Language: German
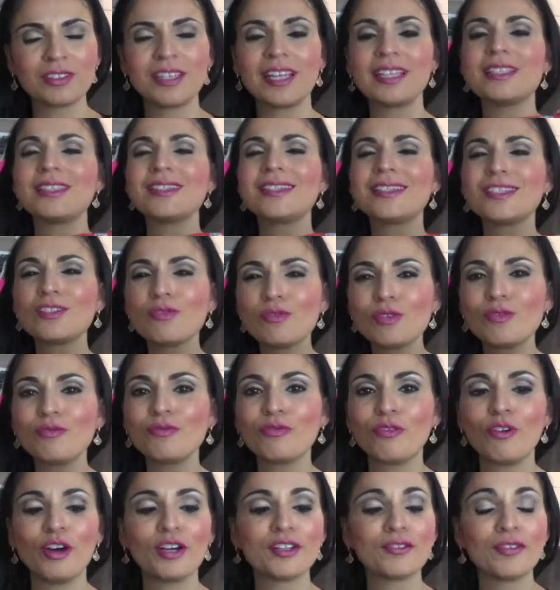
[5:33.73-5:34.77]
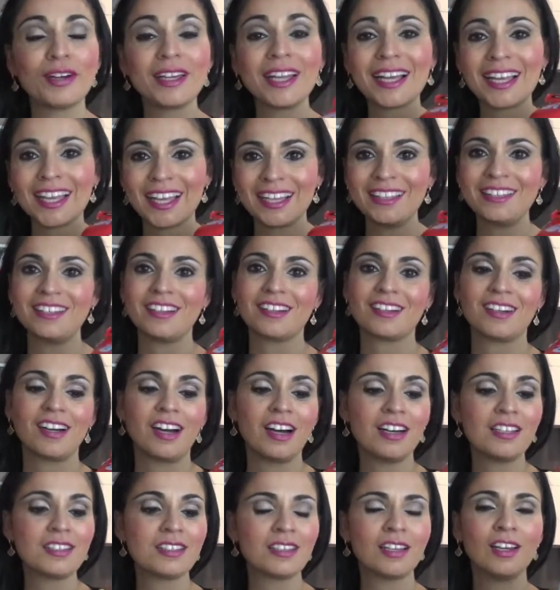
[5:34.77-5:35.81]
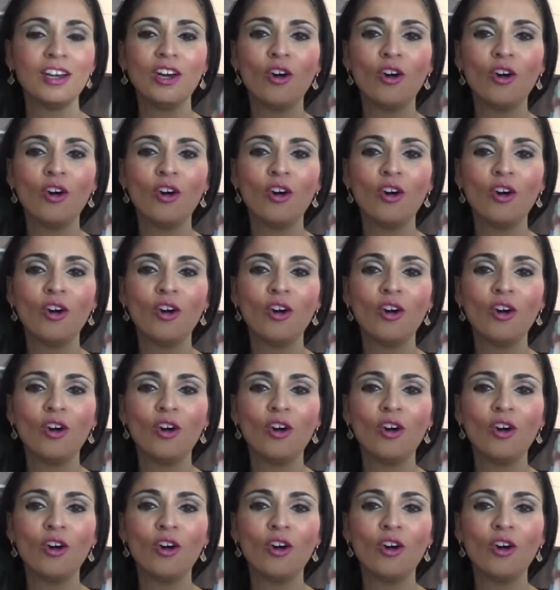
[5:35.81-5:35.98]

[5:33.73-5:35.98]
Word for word: Der hat sich so gefreut, weil er kennt ja Cars